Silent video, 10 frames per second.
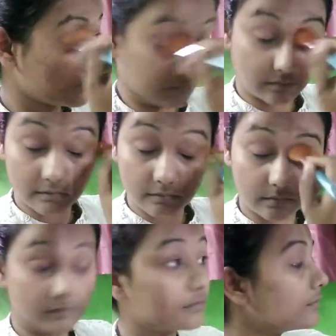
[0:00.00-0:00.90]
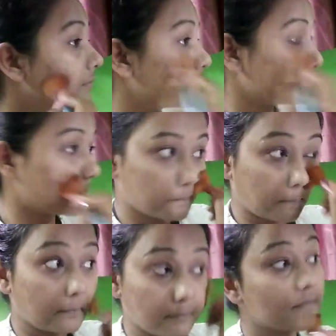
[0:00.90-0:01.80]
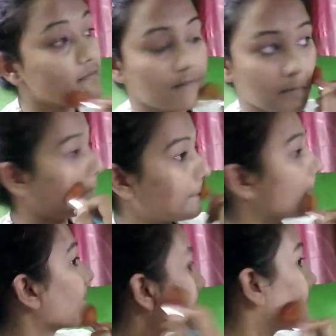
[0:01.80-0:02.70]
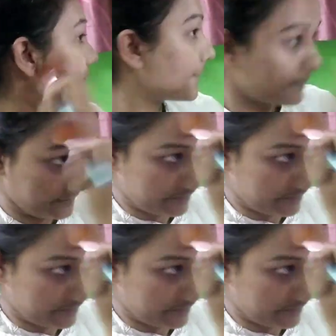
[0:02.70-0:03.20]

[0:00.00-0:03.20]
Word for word: अच्छा लगता है पर्सनली आप लोग ज़रूर बताइएगा